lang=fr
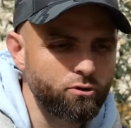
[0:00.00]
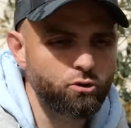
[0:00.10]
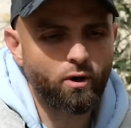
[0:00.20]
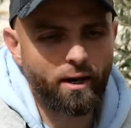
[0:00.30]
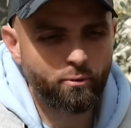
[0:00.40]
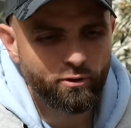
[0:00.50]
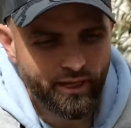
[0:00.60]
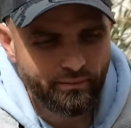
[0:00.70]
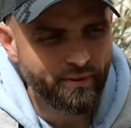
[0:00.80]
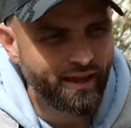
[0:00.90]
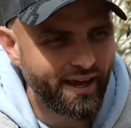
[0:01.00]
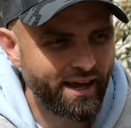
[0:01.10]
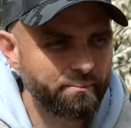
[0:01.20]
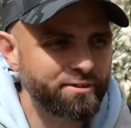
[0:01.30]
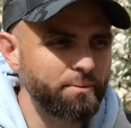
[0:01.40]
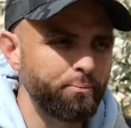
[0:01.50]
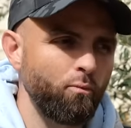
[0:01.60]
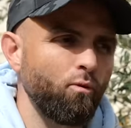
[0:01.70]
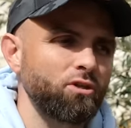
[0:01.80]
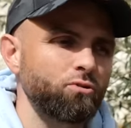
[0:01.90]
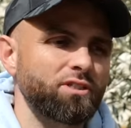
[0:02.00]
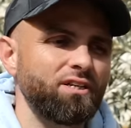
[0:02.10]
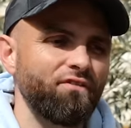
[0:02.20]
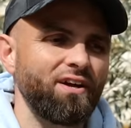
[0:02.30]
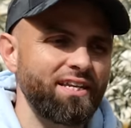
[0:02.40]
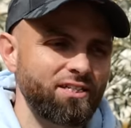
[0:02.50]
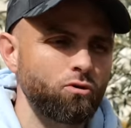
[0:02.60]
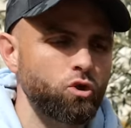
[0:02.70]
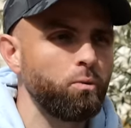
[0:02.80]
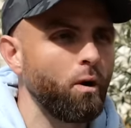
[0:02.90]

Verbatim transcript: sur la beauté et un petit peu moins sur ce qui fait l'essence du